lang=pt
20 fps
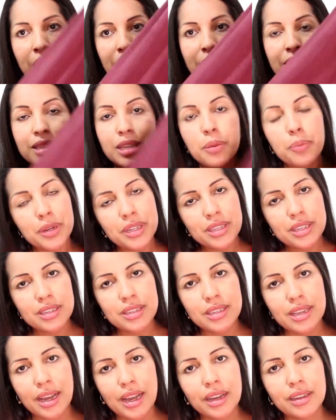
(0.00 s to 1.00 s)
Se
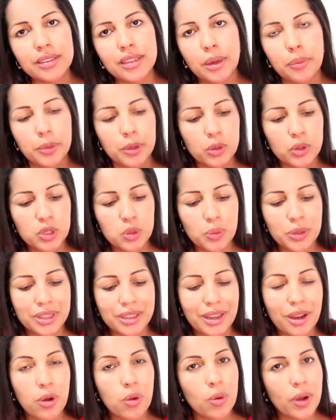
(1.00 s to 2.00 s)
precisar andar pelo
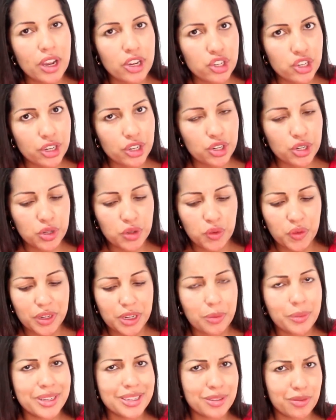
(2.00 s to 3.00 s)
hospital, eu acho que a gente
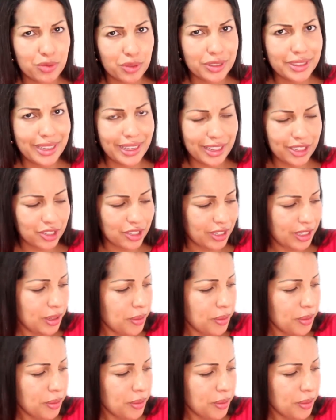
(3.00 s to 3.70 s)
fica mais à vontade,